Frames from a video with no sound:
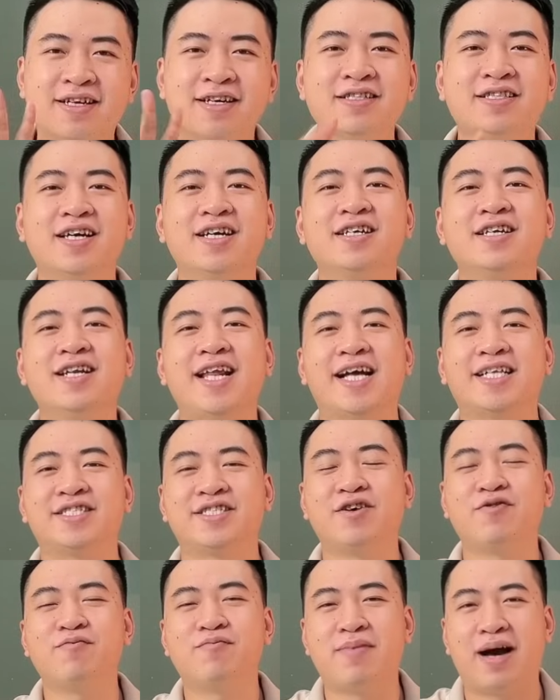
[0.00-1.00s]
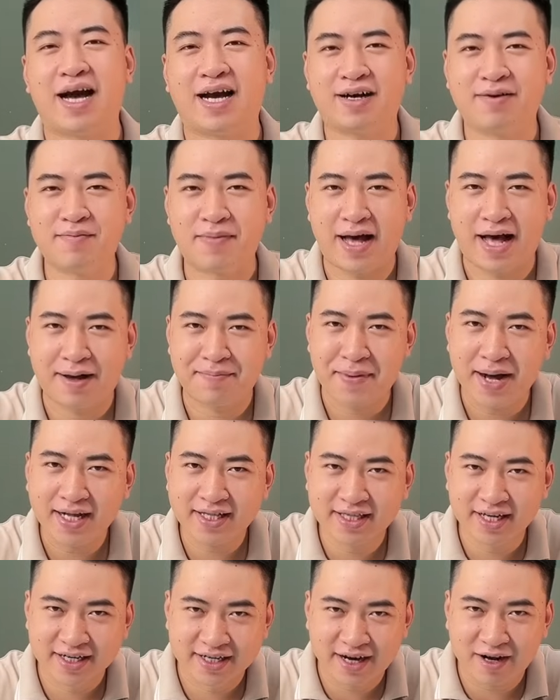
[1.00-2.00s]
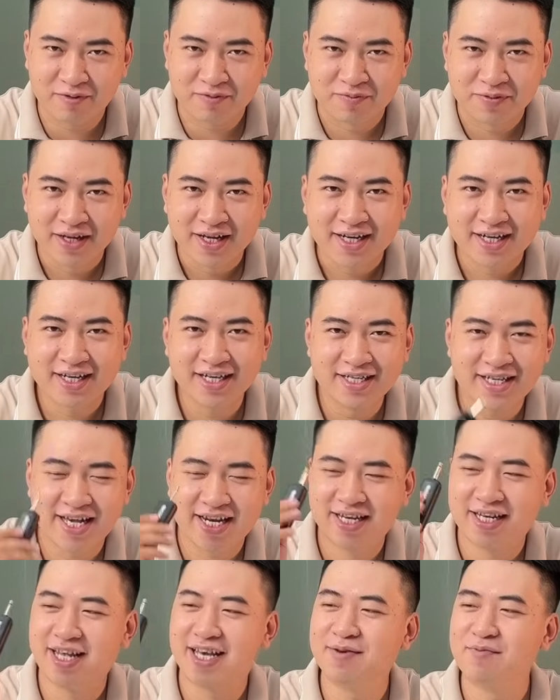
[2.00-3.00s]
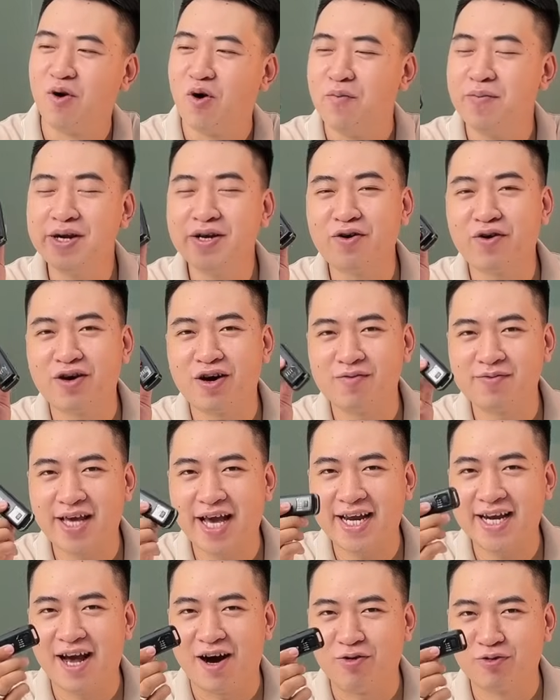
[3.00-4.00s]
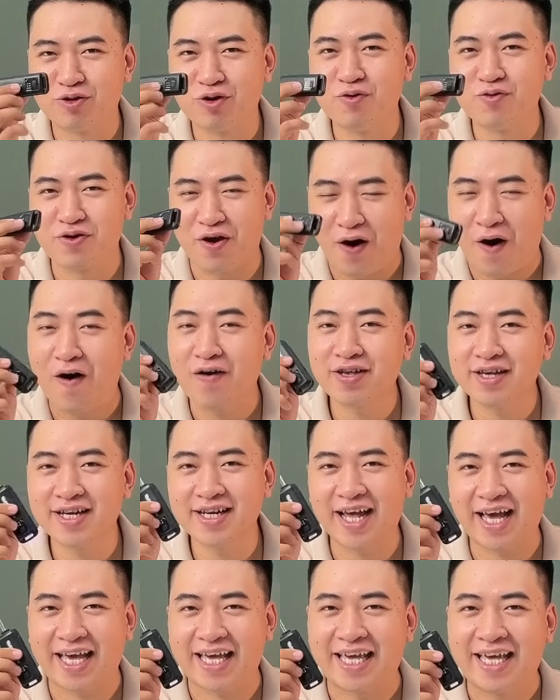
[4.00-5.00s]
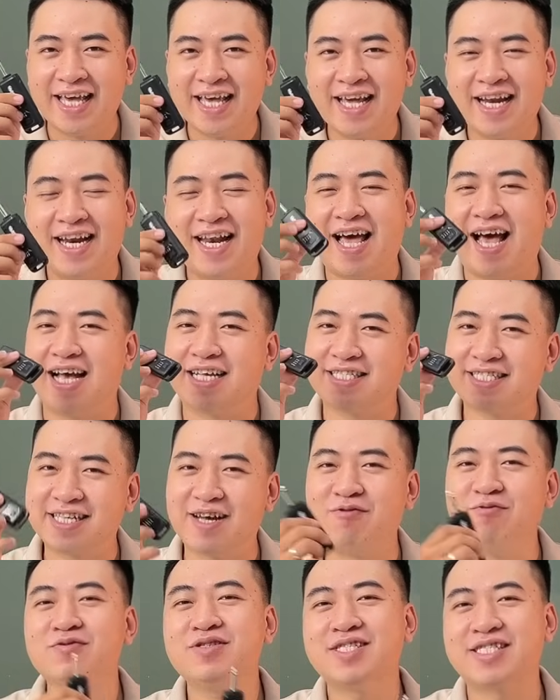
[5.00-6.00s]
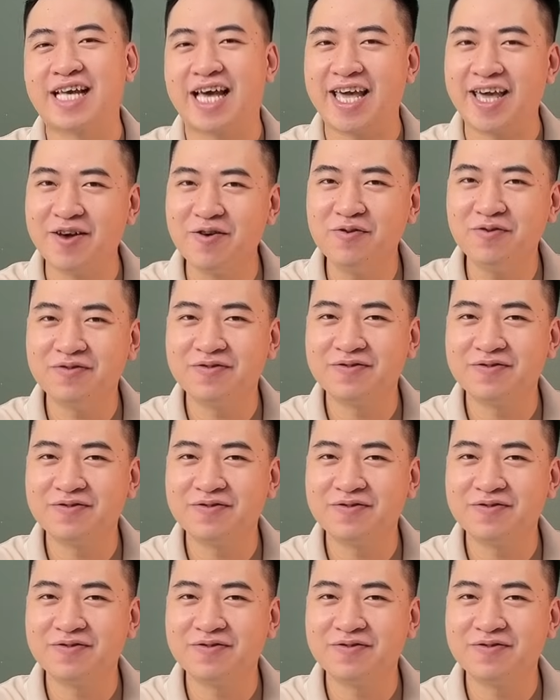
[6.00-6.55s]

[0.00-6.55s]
Thứ tư đó là trong mặt mà bắt thành rong, cứ nhìn những bộ micro không dây đầu thu nhỏ như thế này là sóng sẽ yếu.